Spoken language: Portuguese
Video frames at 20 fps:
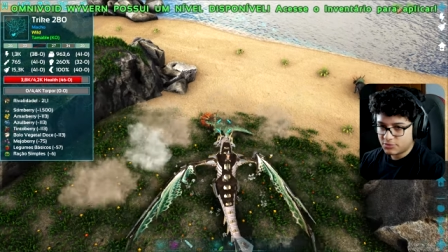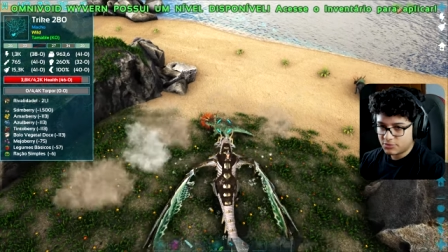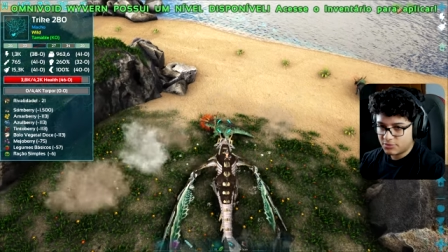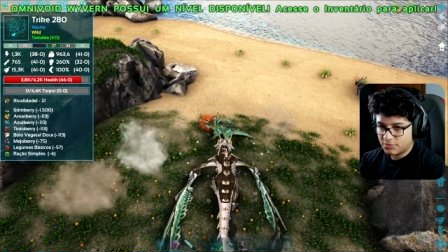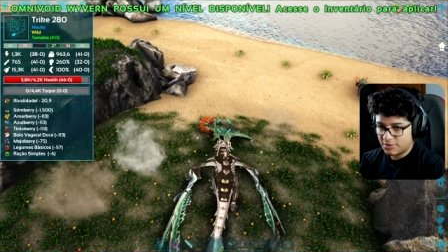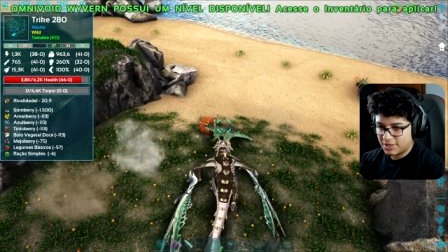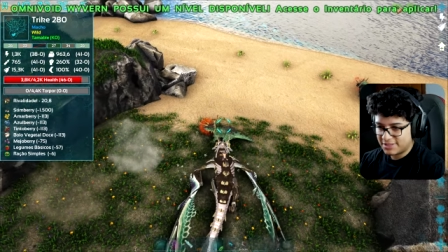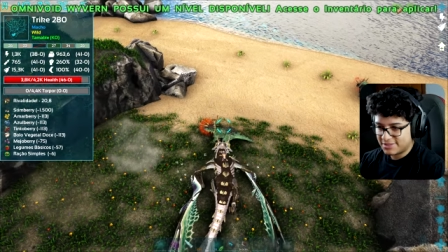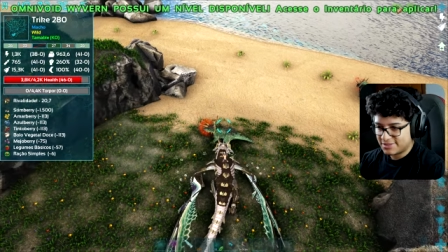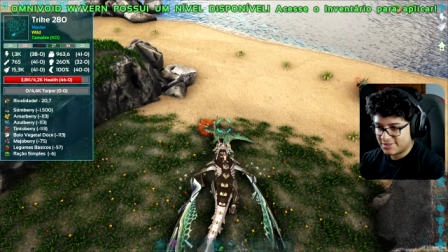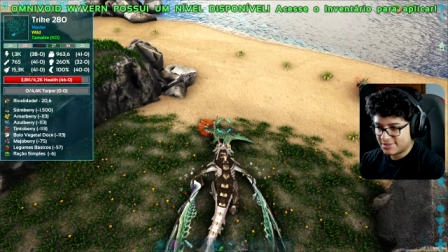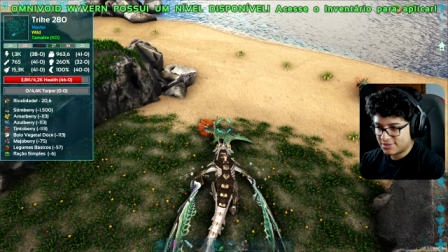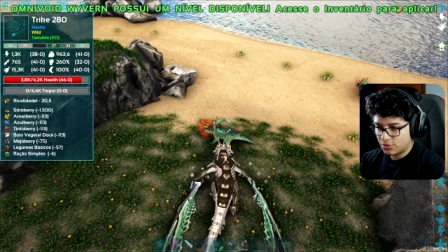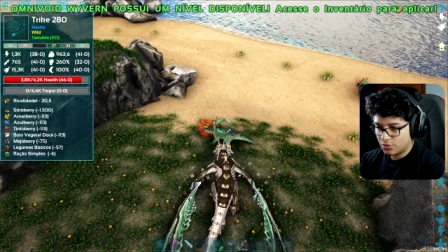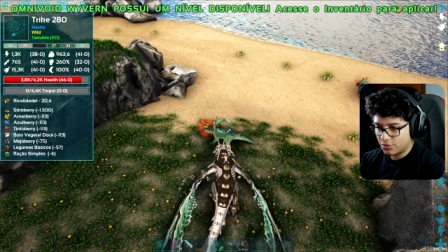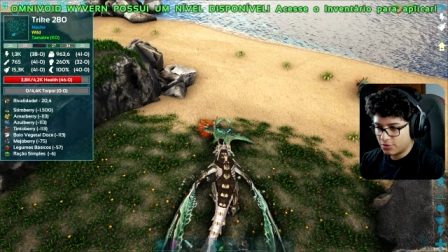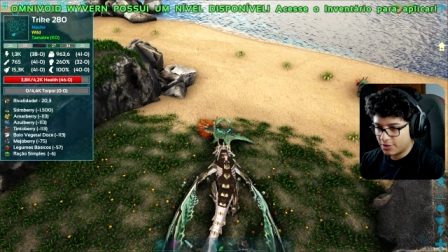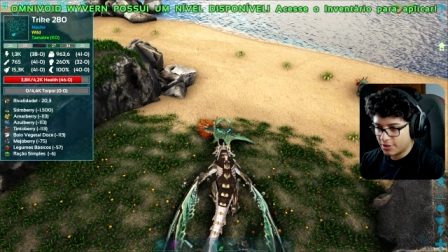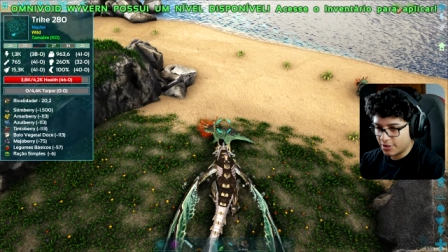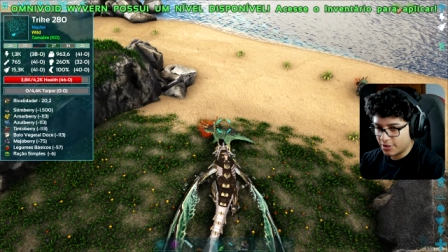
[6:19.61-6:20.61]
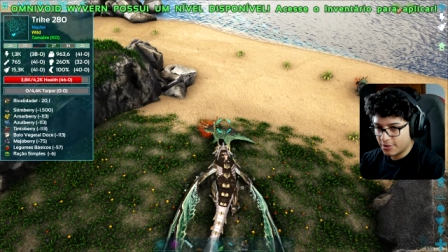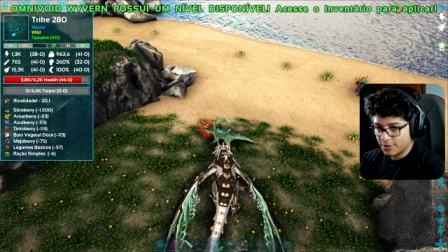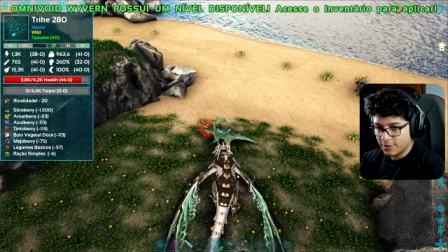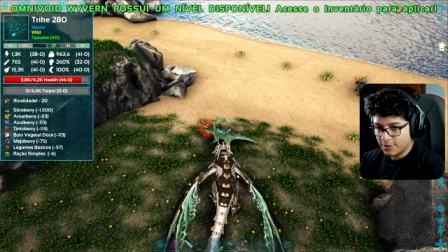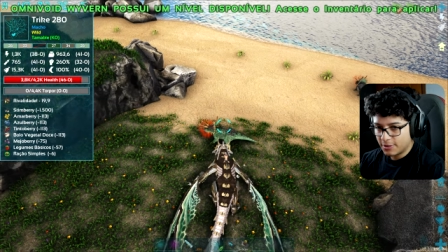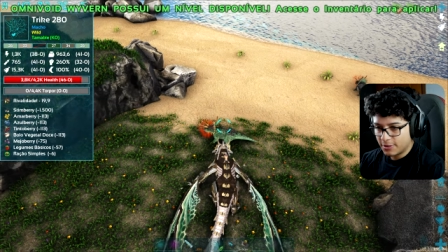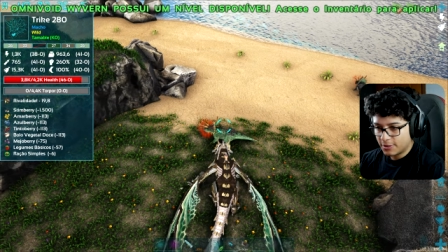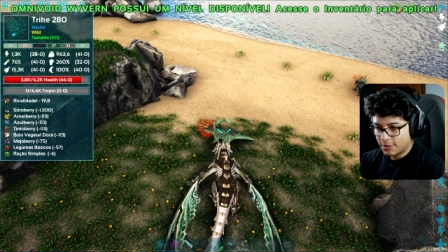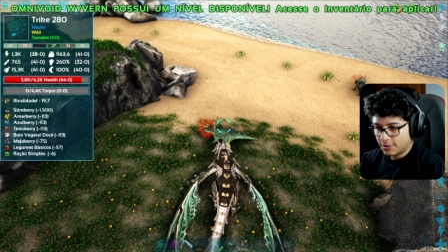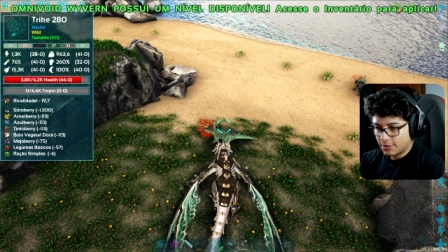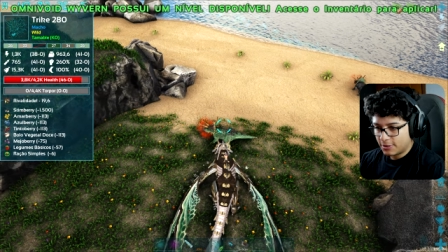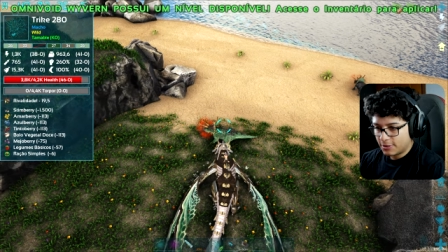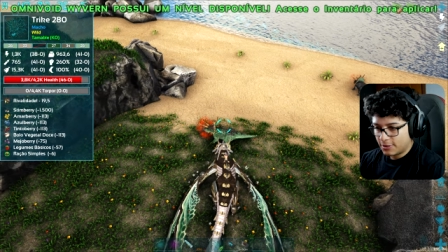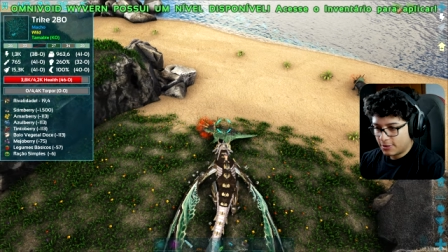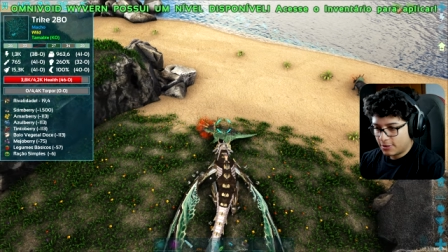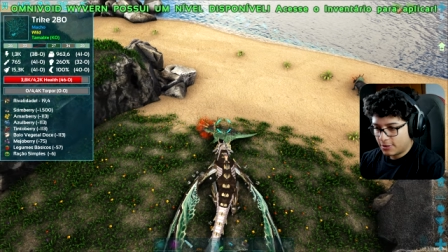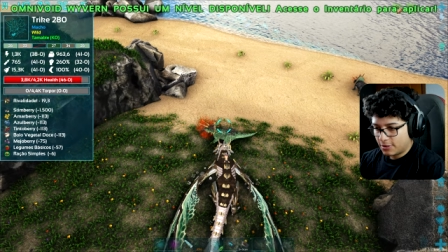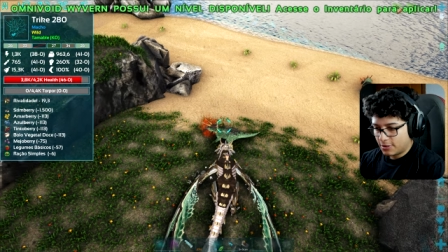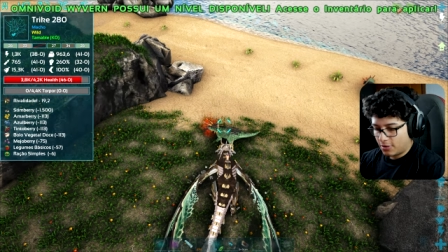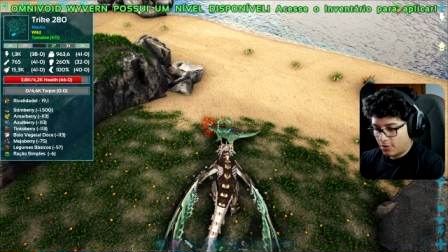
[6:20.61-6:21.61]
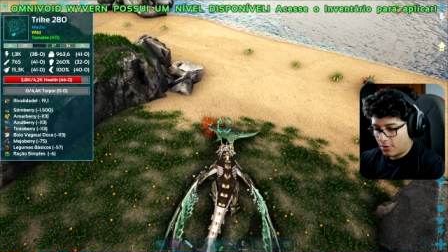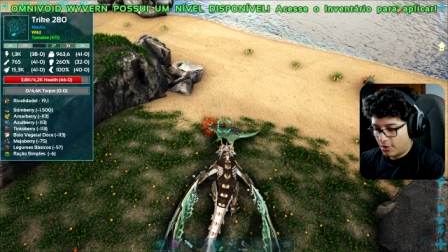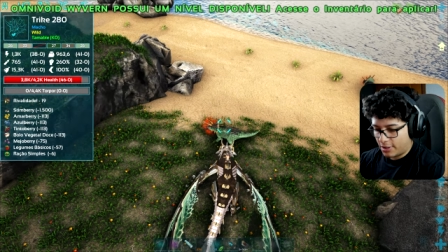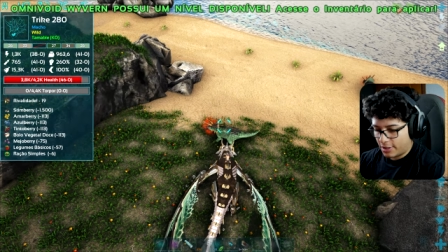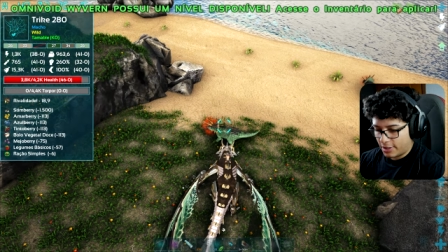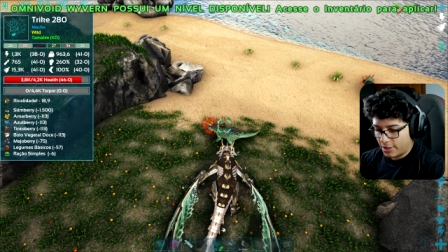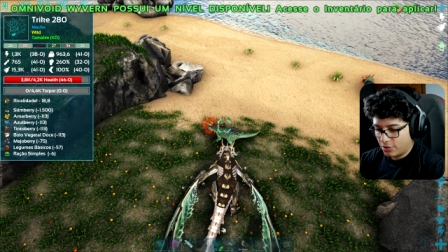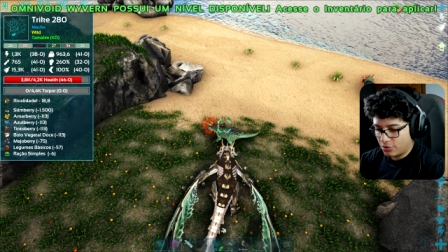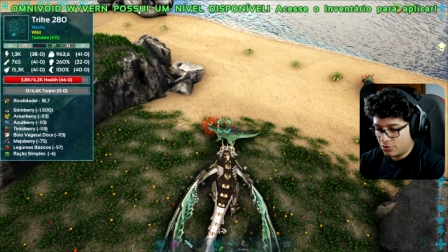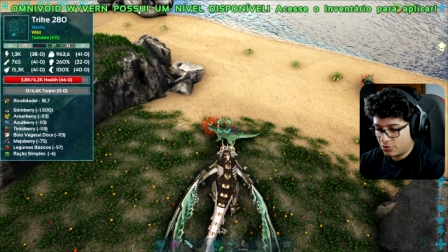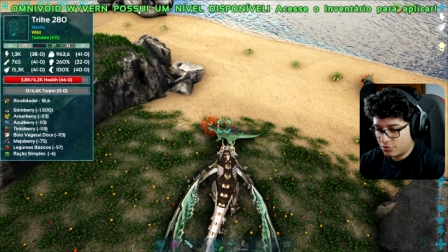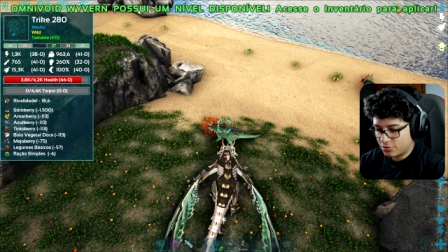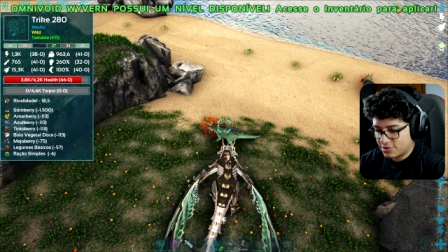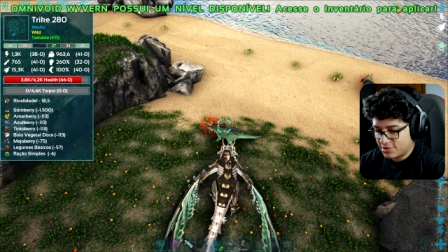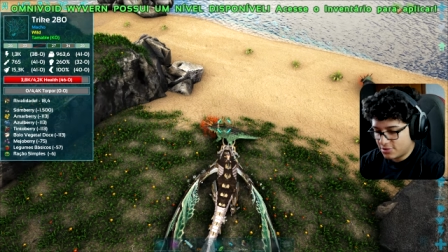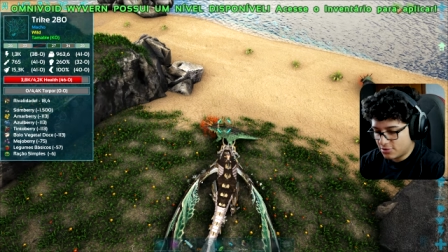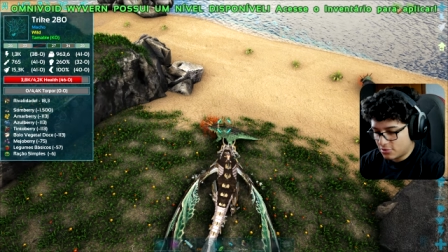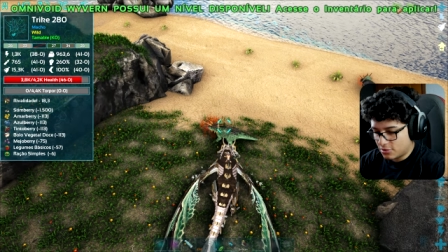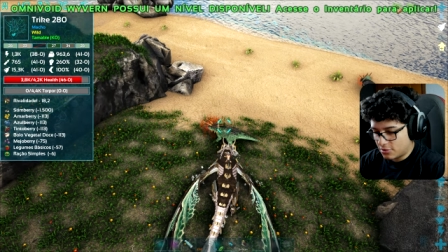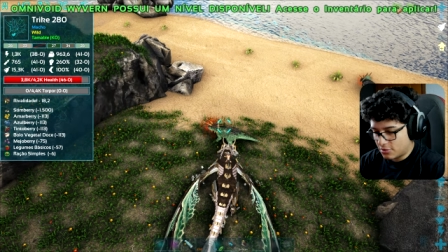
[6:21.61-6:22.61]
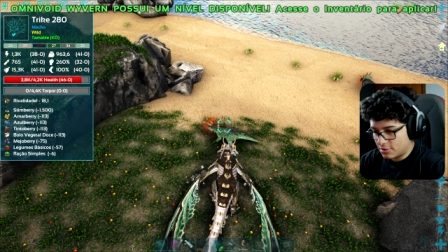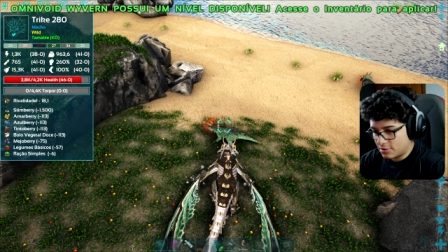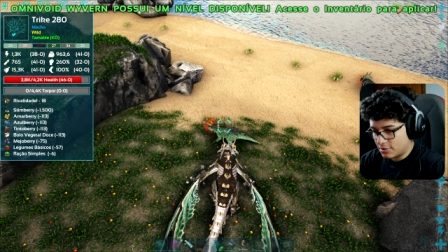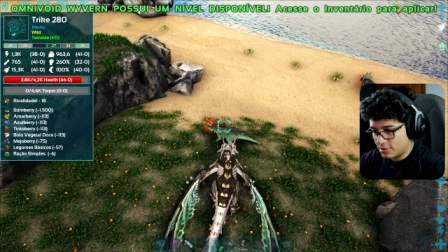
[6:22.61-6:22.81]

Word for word: Mas, ok. Olha, eu não consigo